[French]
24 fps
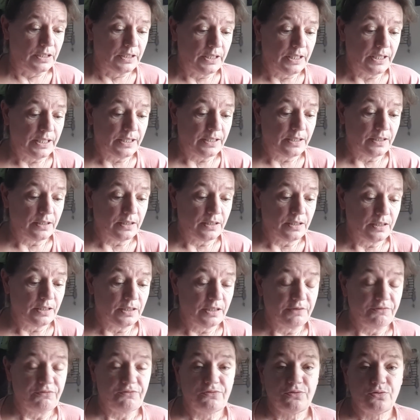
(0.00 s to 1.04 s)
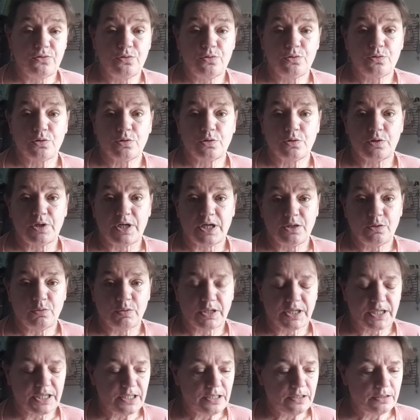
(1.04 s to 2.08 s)
les, feutres
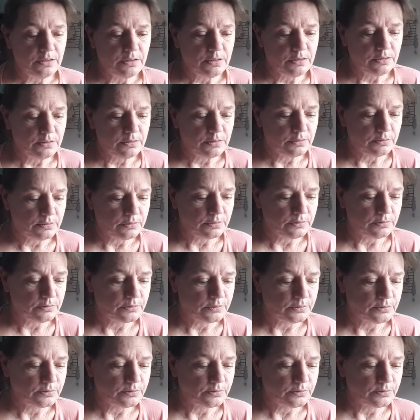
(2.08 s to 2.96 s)
aquarelles. Euh,